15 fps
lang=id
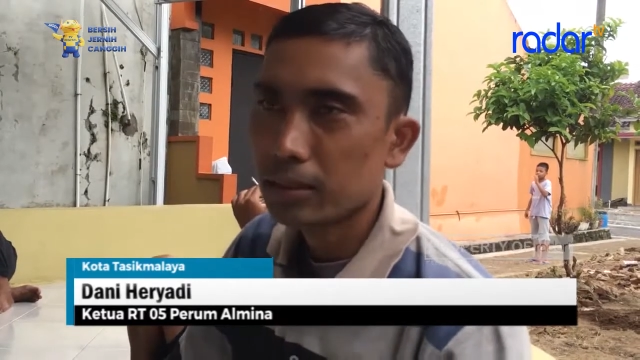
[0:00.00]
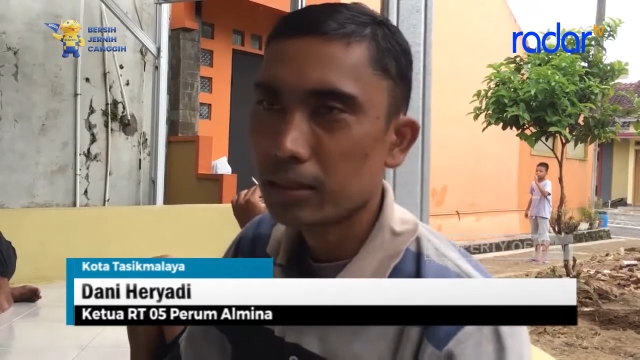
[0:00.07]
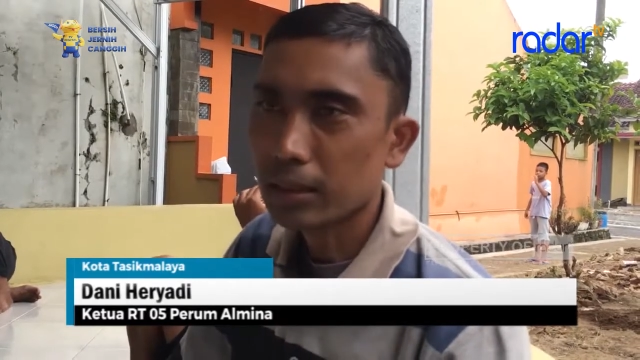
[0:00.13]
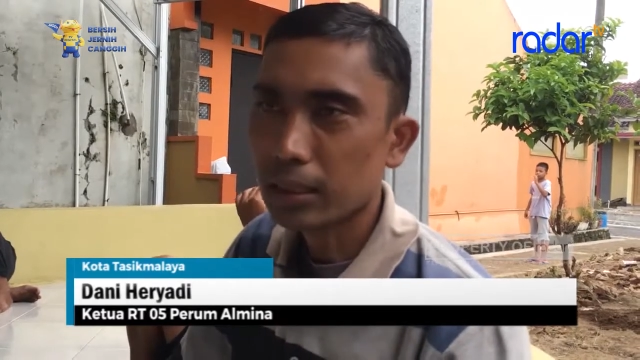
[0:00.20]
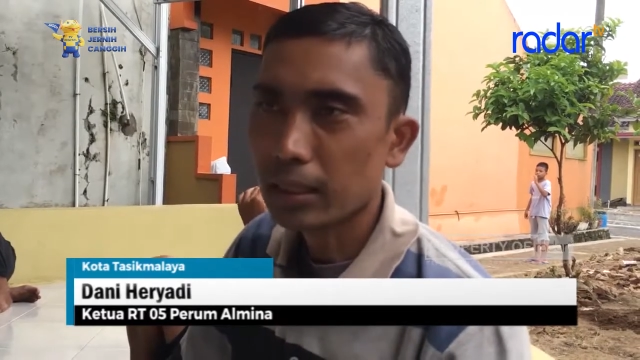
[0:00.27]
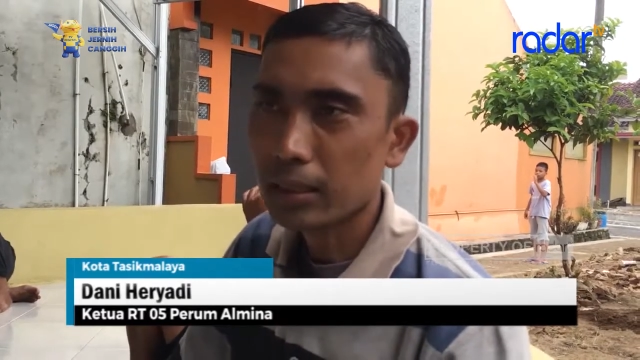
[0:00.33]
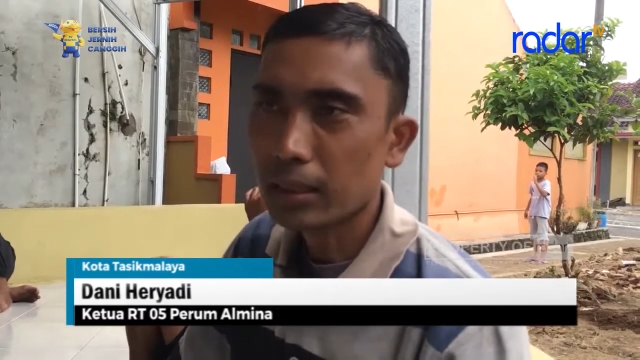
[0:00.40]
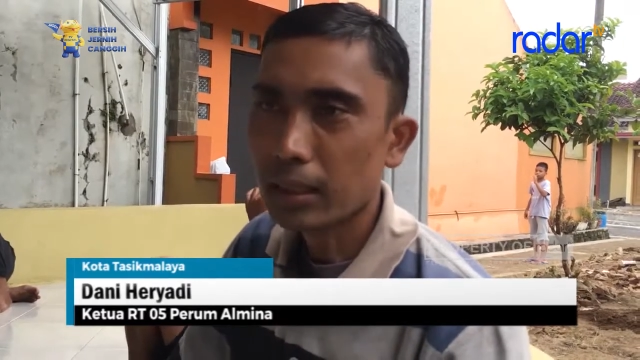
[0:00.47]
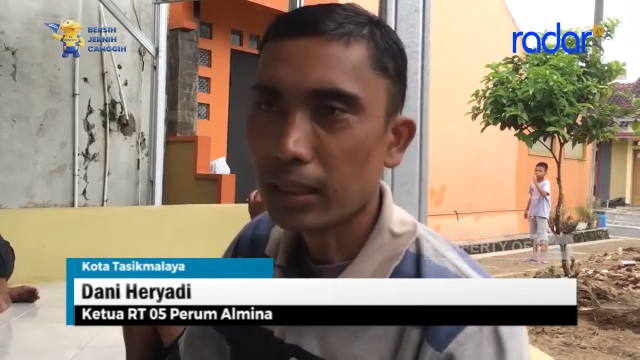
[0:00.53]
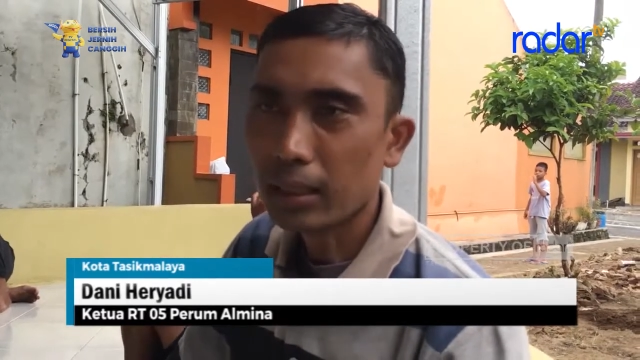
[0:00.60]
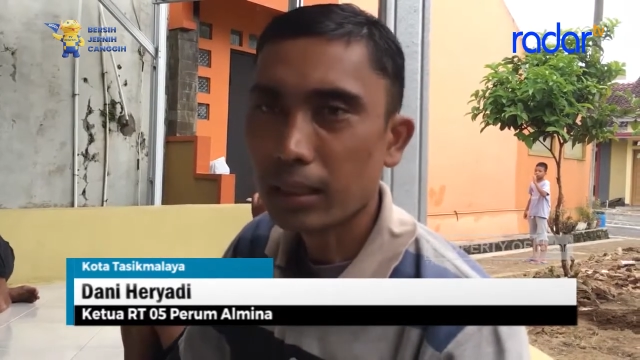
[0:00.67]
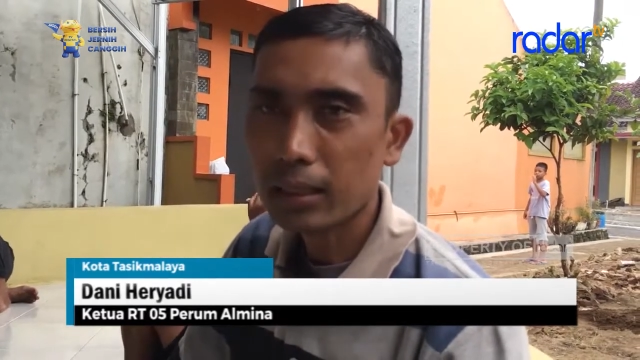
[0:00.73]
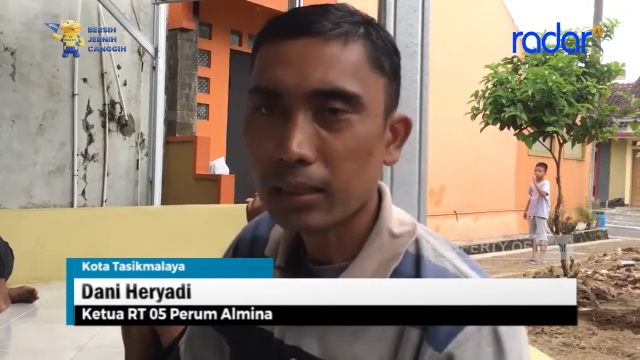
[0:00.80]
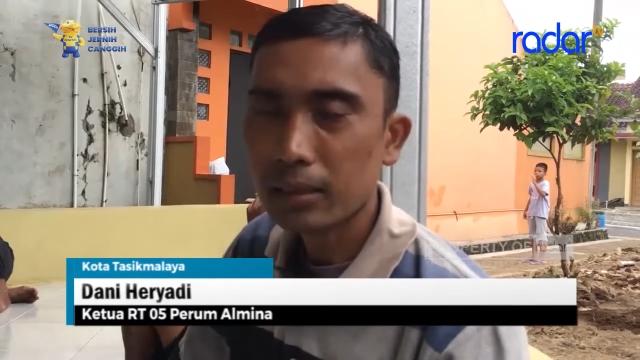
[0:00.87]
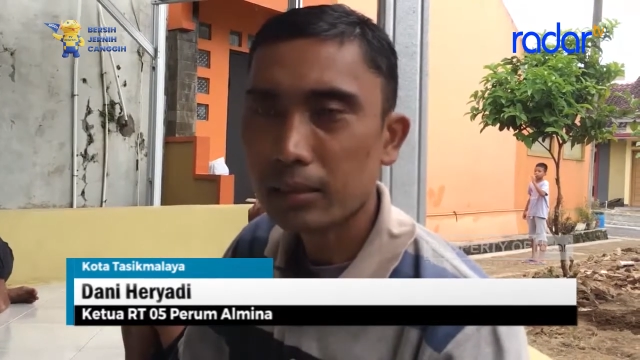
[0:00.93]

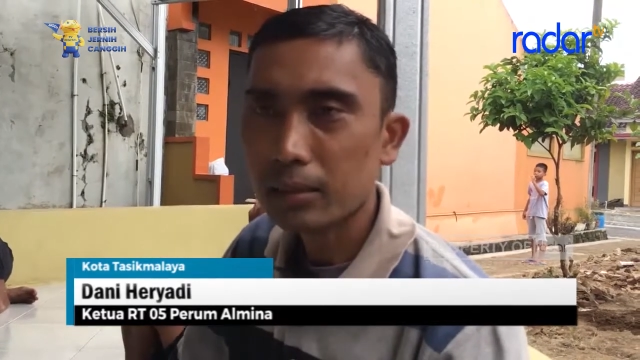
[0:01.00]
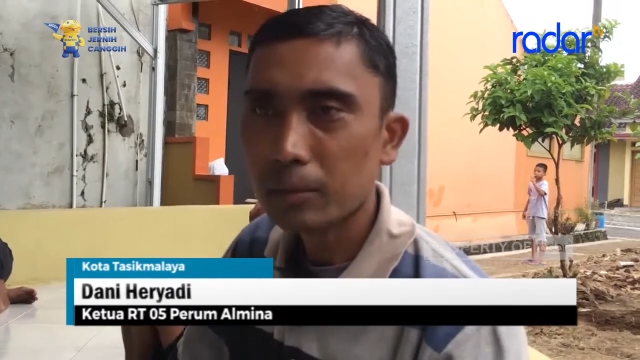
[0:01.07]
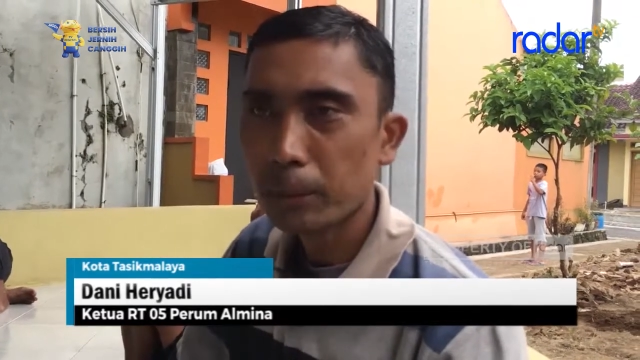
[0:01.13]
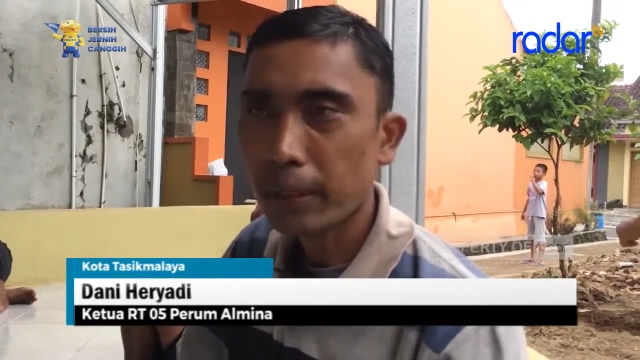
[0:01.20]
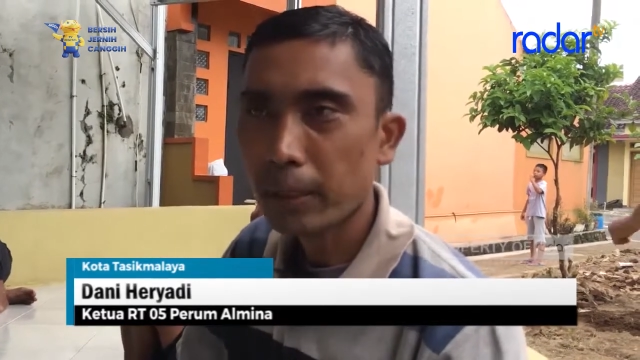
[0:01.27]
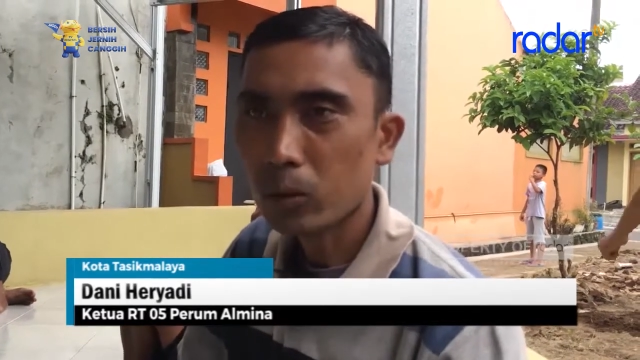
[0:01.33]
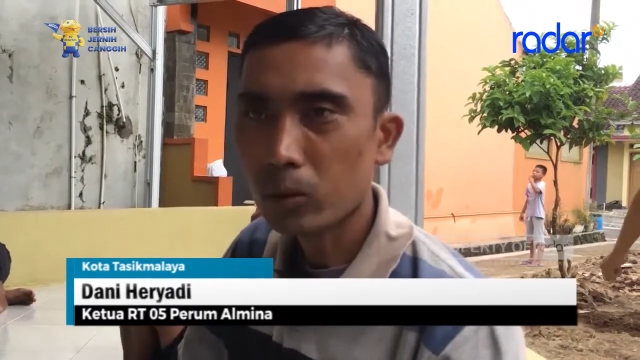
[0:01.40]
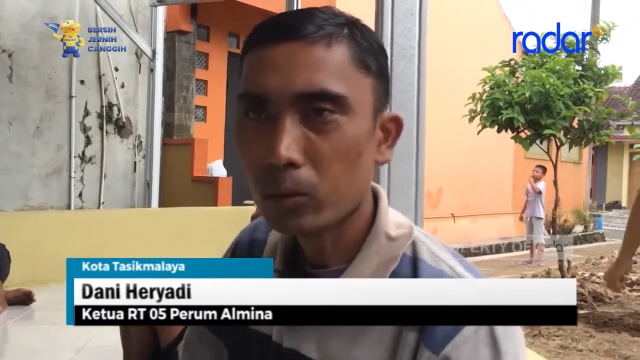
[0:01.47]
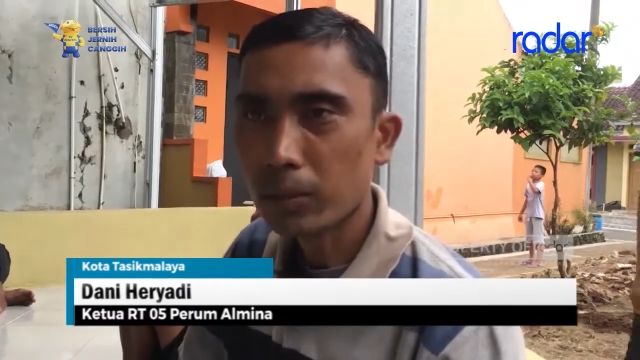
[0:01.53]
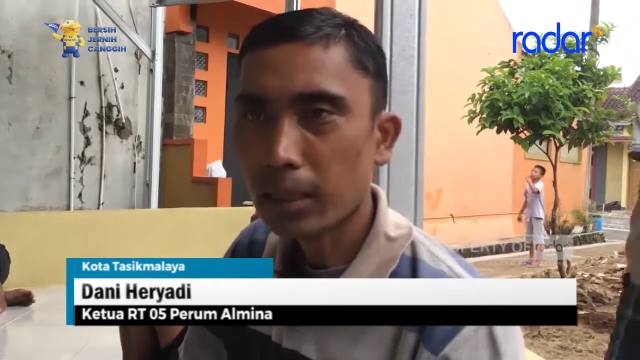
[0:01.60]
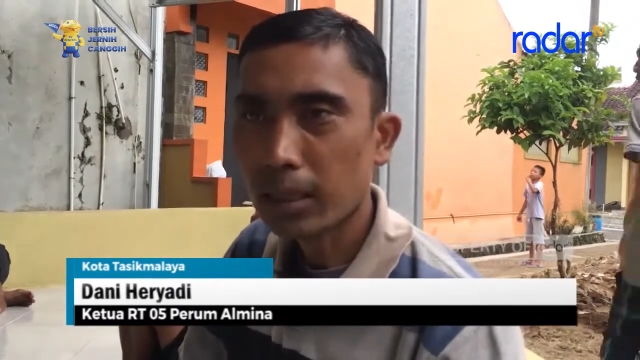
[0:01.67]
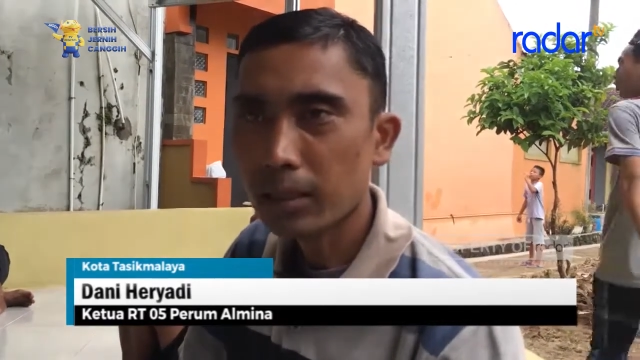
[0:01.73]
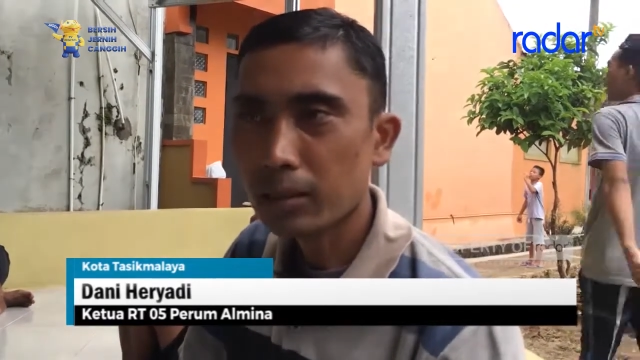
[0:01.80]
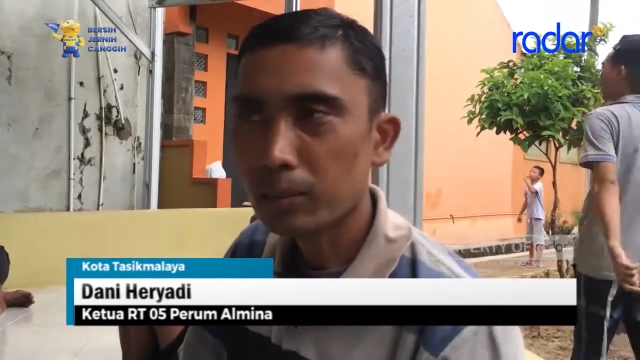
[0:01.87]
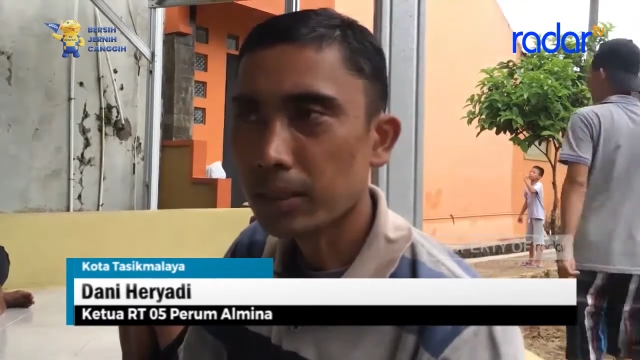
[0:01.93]
sekitaran Kerum
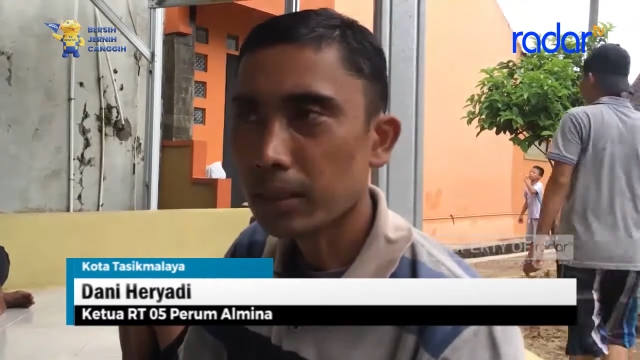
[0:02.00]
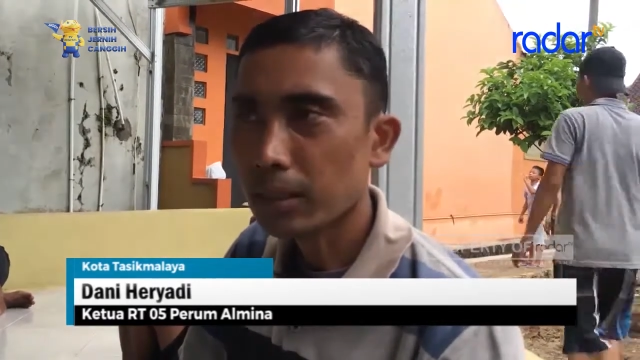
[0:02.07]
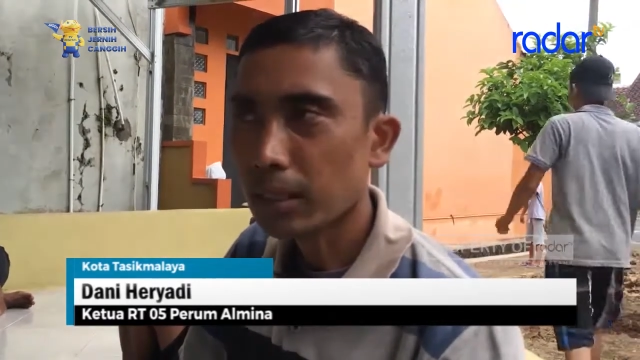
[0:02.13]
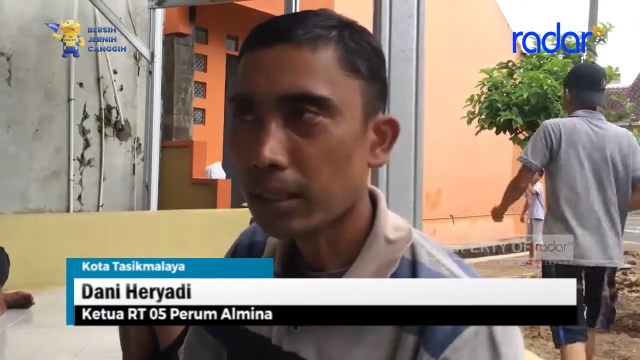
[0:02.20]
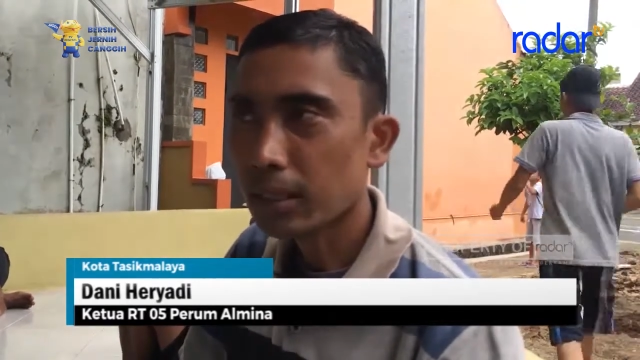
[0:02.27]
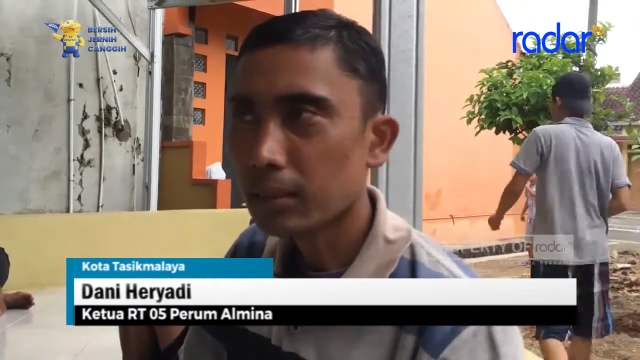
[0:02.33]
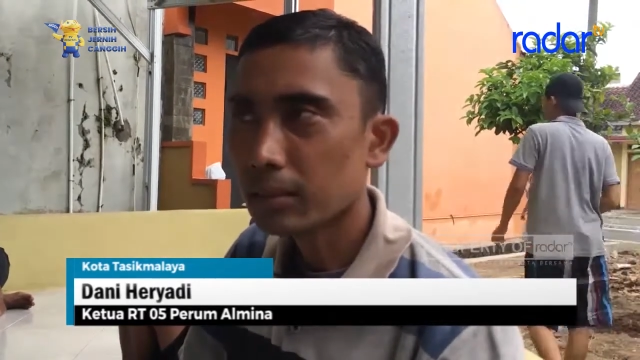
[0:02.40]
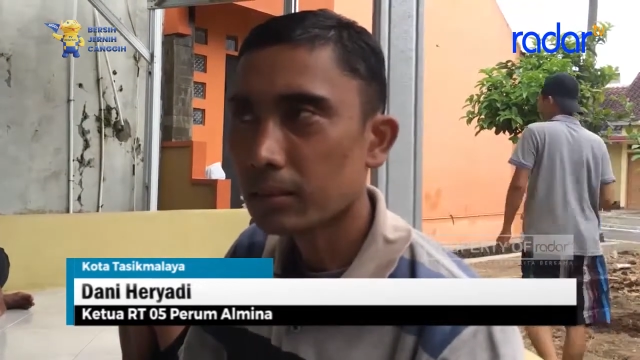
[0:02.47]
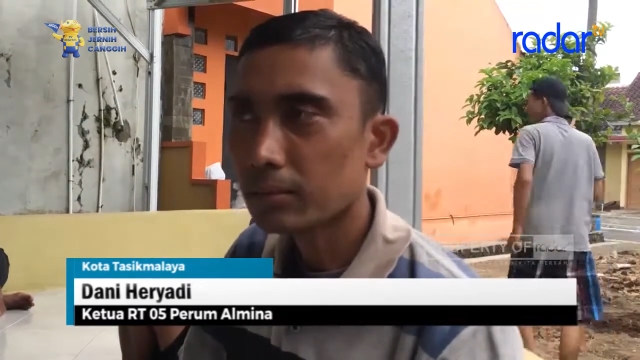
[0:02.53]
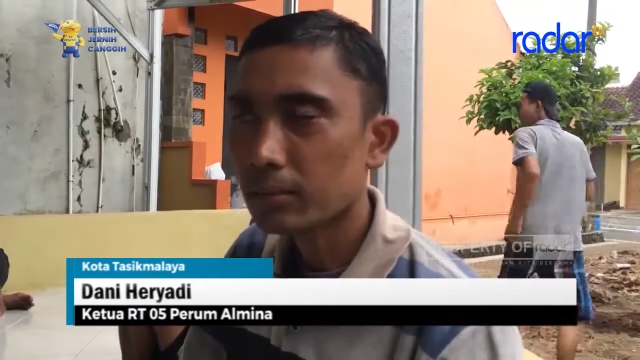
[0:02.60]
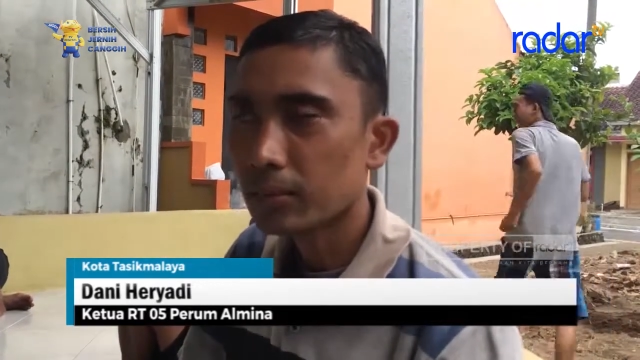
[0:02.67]
Almina,